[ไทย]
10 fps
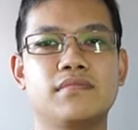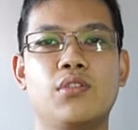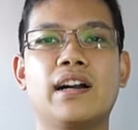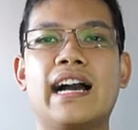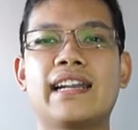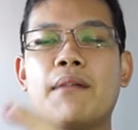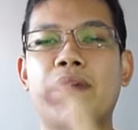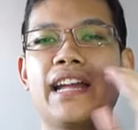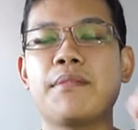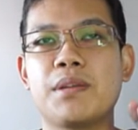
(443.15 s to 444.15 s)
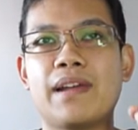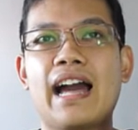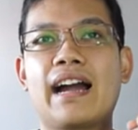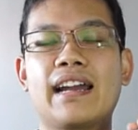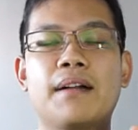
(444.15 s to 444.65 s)
หรือว่าการทำให้มีพ
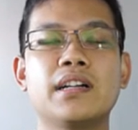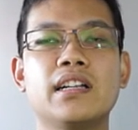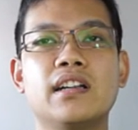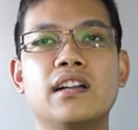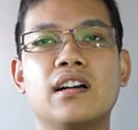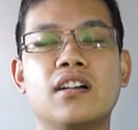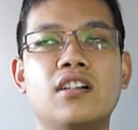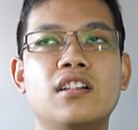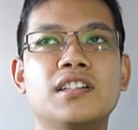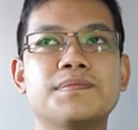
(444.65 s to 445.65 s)
ลังนะครับ ก็